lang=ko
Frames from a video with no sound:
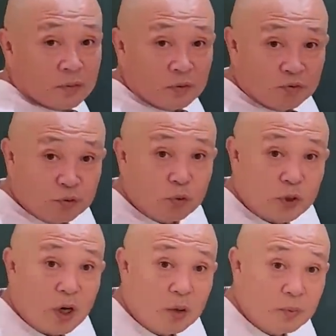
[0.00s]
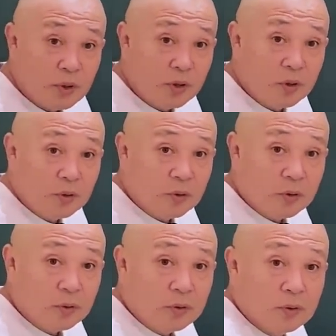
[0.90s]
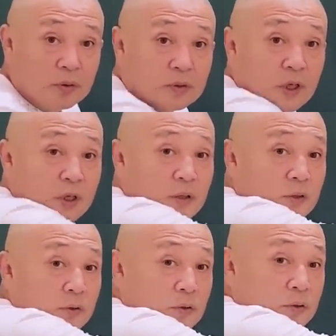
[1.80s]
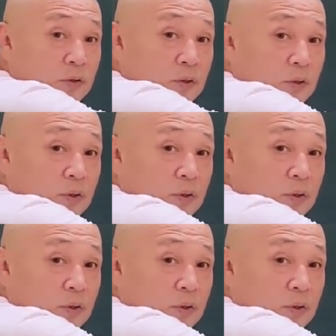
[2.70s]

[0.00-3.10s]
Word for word: 그 구조다 하면 이걸 따라야 되는 거지.